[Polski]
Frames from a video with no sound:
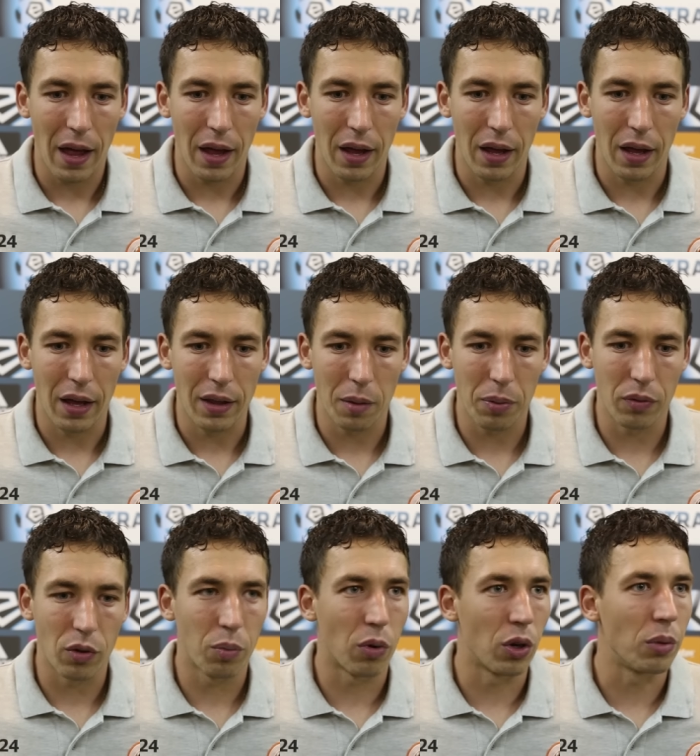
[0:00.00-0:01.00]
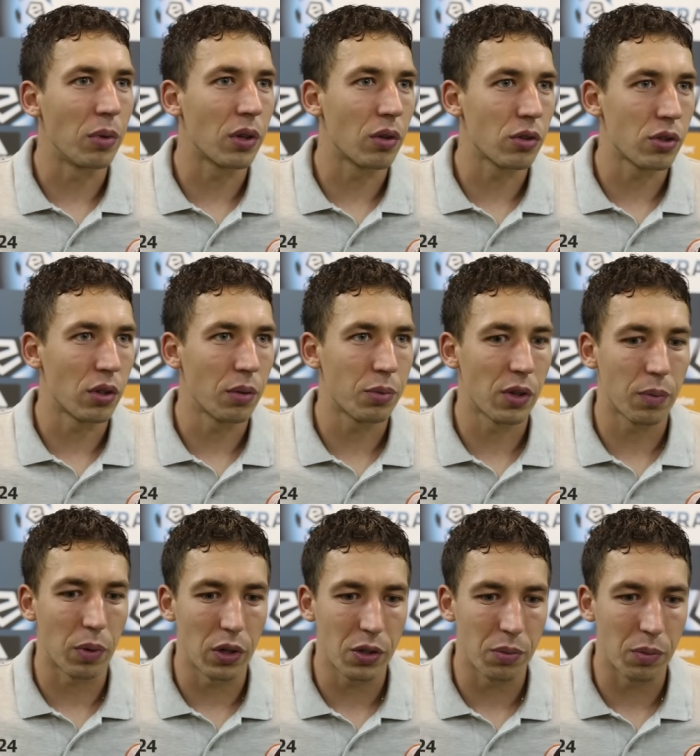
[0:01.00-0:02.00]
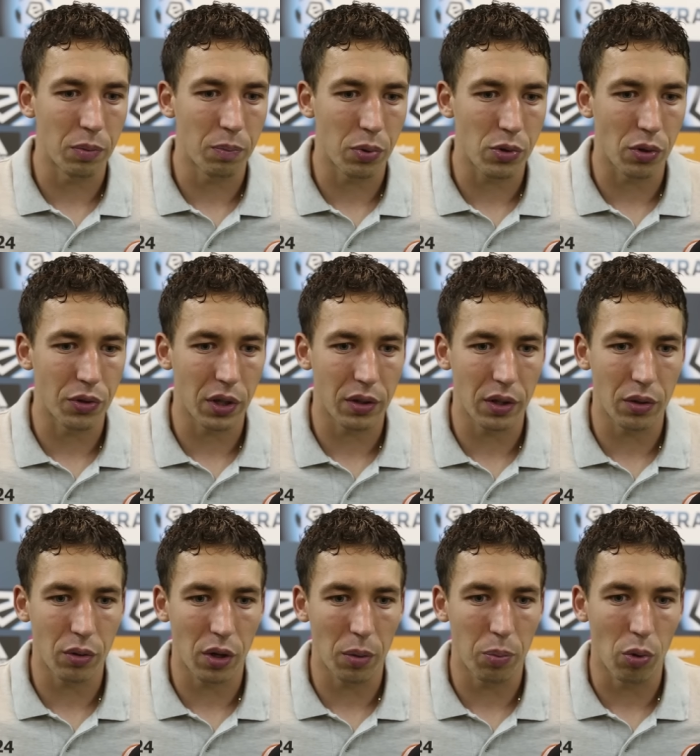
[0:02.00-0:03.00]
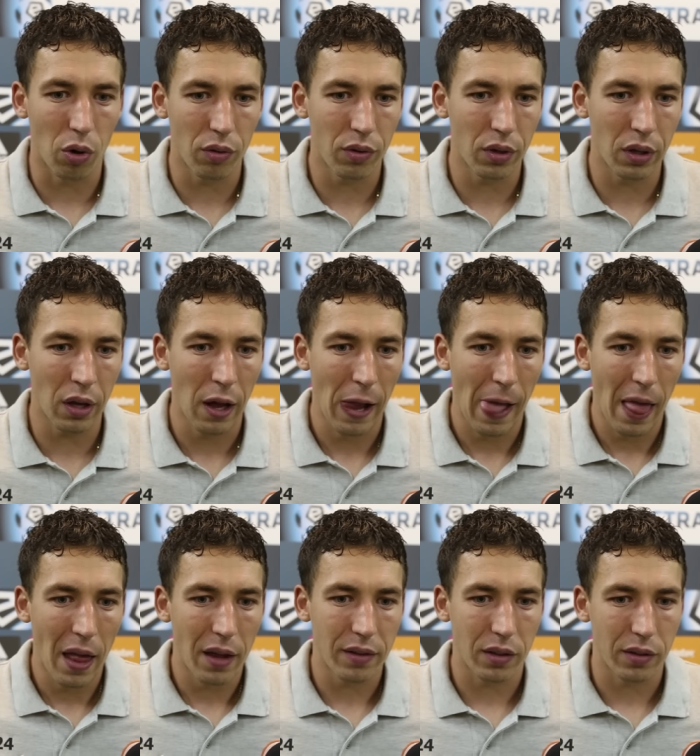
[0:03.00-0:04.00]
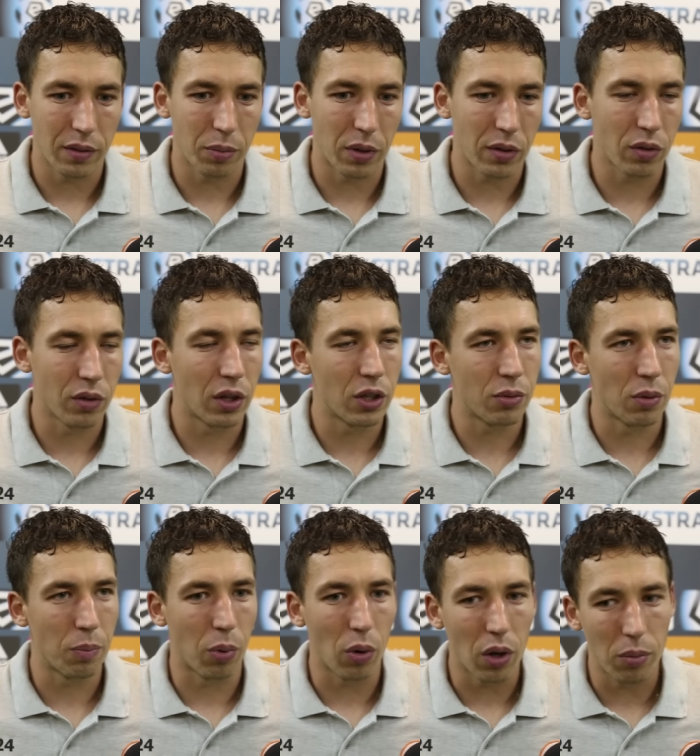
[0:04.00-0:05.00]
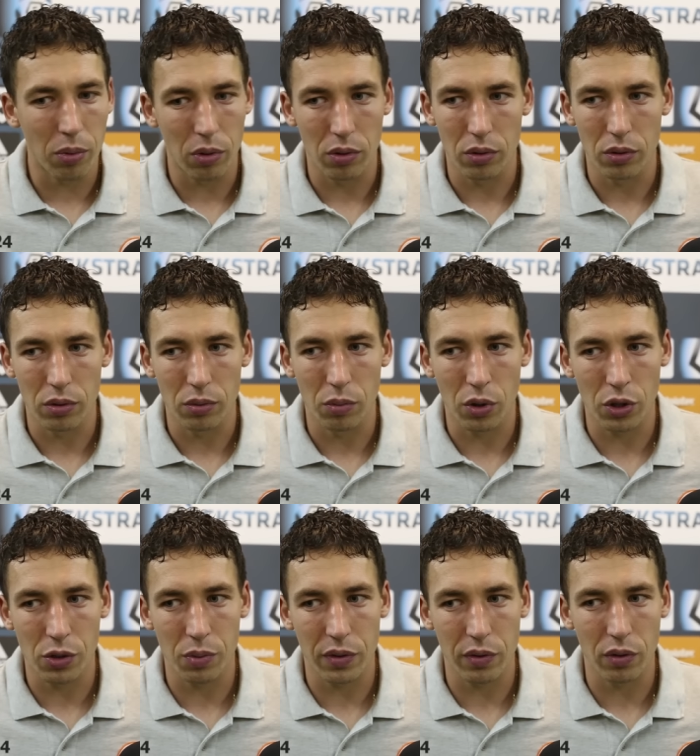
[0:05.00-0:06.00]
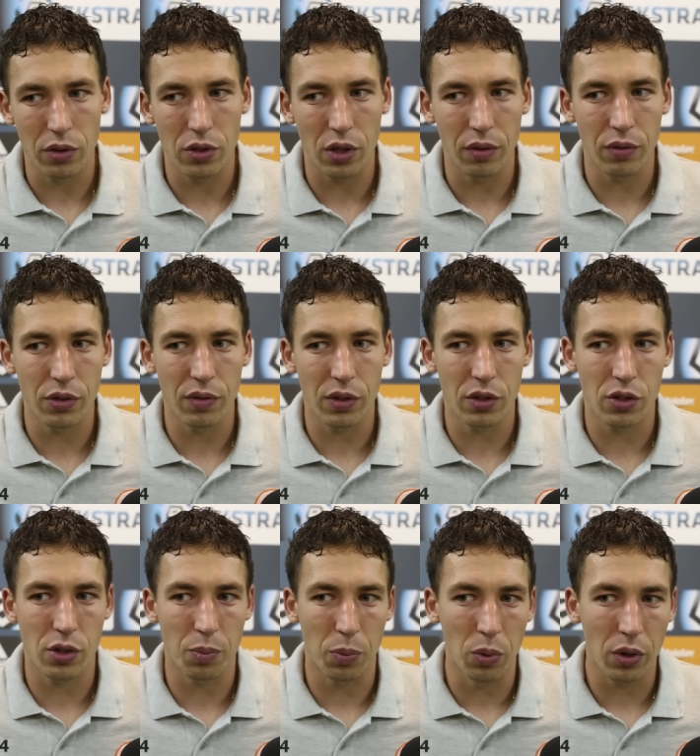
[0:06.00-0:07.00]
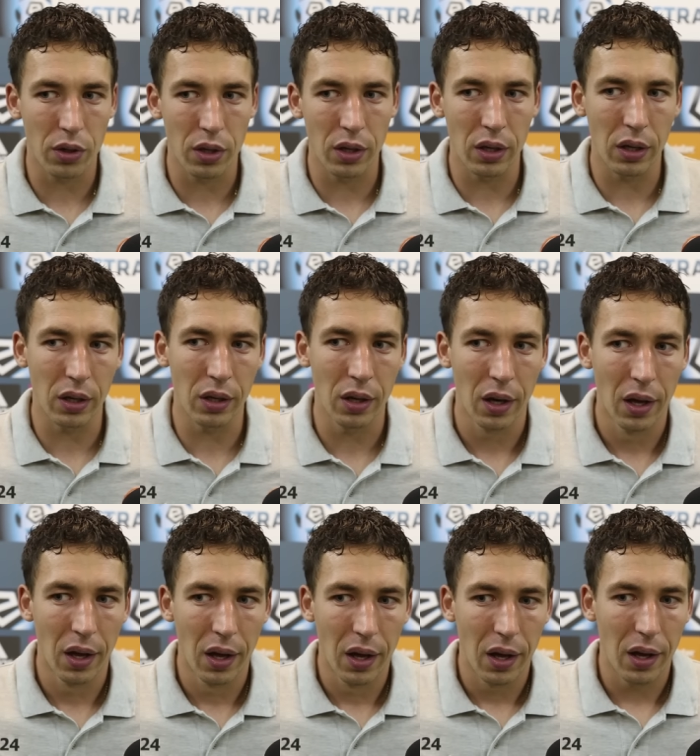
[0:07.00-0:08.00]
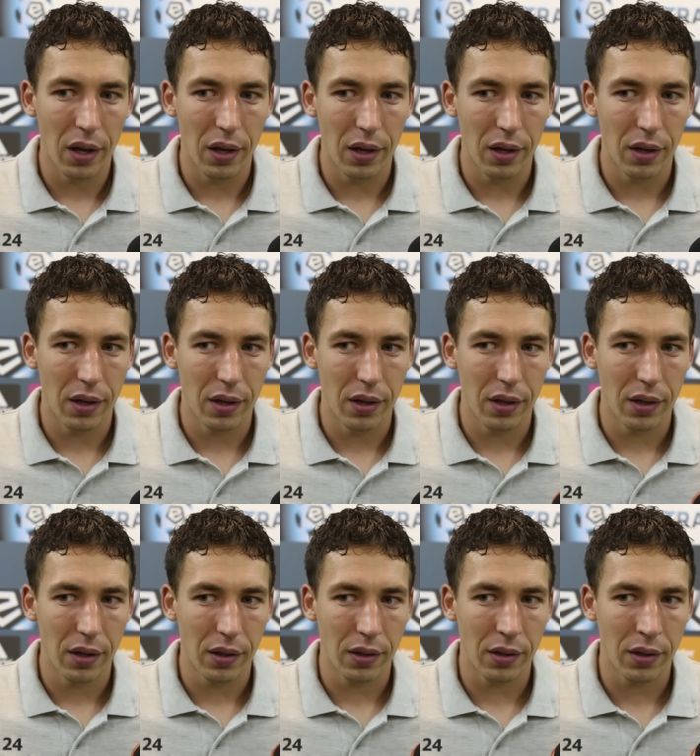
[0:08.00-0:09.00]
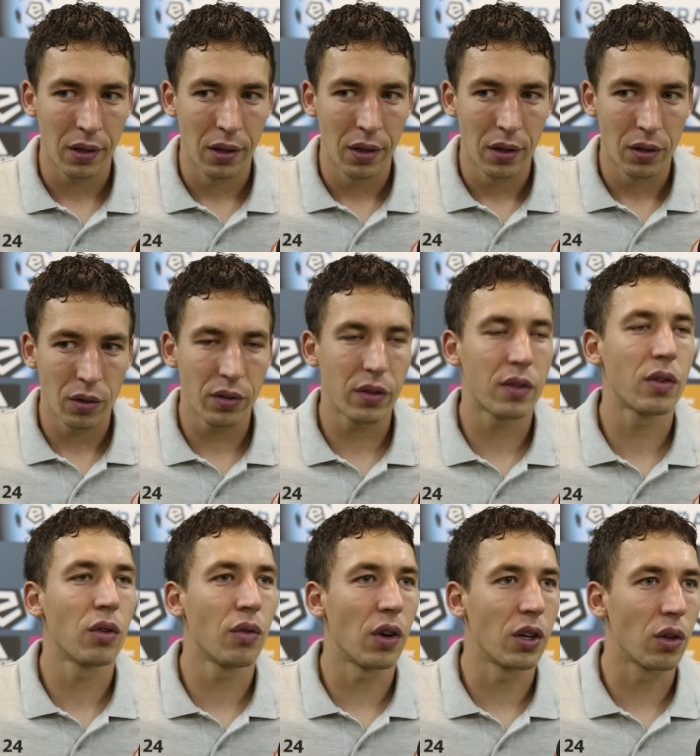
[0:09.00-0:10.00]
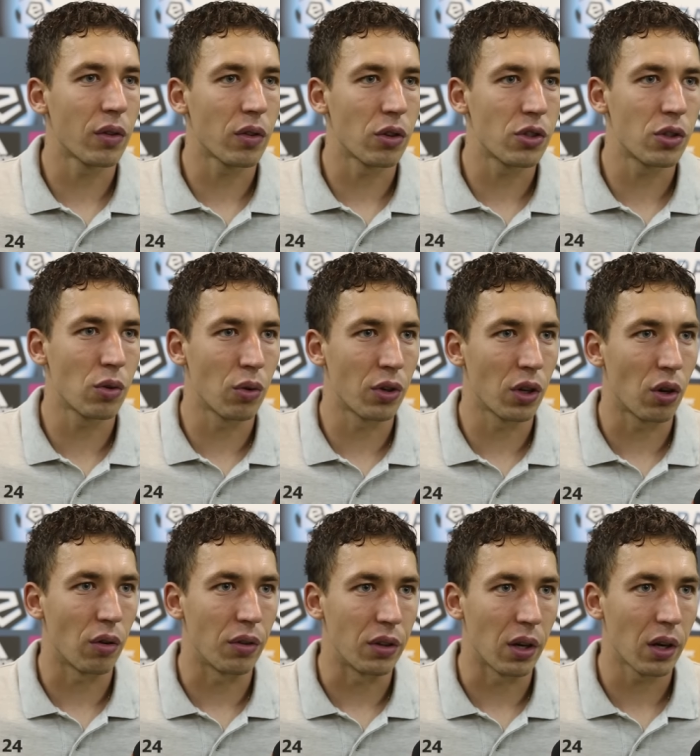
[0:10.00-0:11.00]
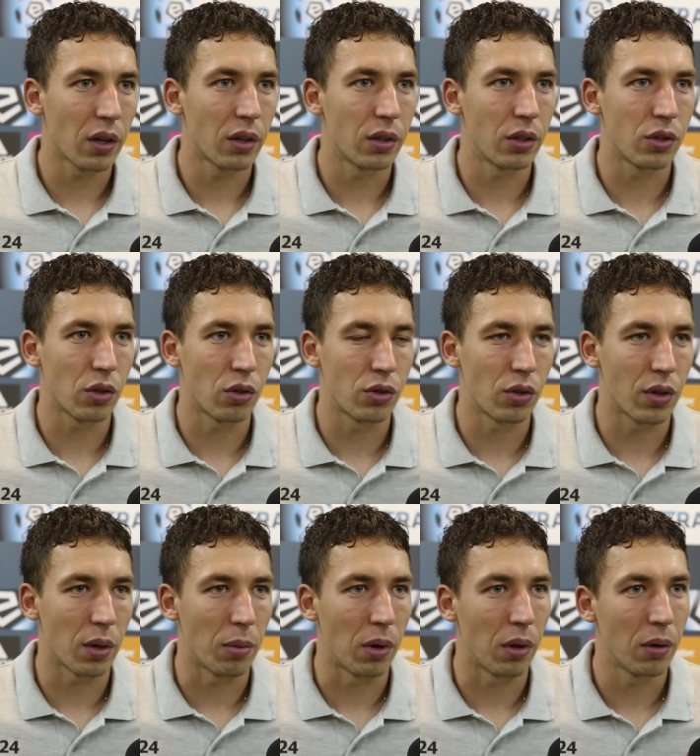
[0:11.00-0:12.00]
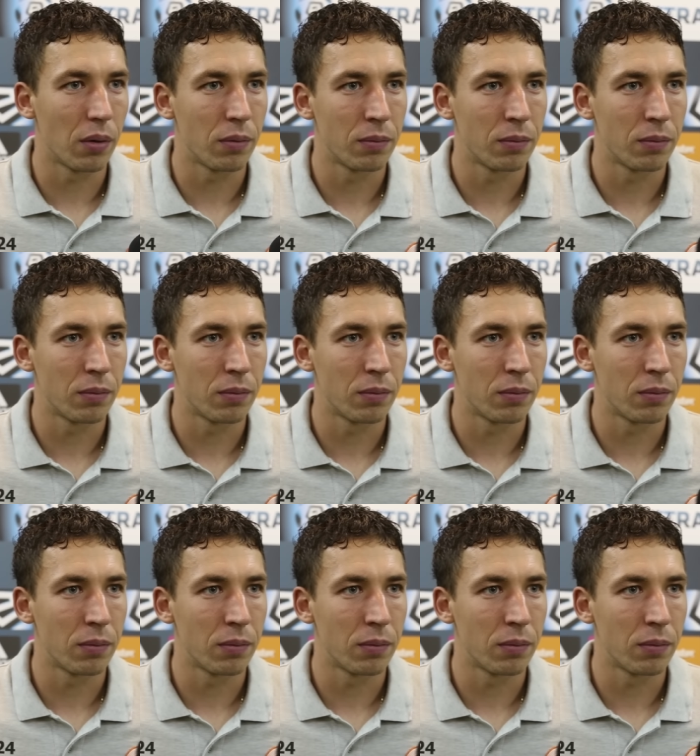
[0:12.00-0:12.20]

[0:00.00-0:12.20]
E, na pewno boli mnie to, że przespaliśmy początek tej drugiej połowy i za, za bardzo daliśmy pole, bo mogliśmy stąd dzisiaj wyźwieść trzy punkty i, e, no i zdecydowanie odskoczyć górnikowi, tak, jeśli chodzi o tabelę.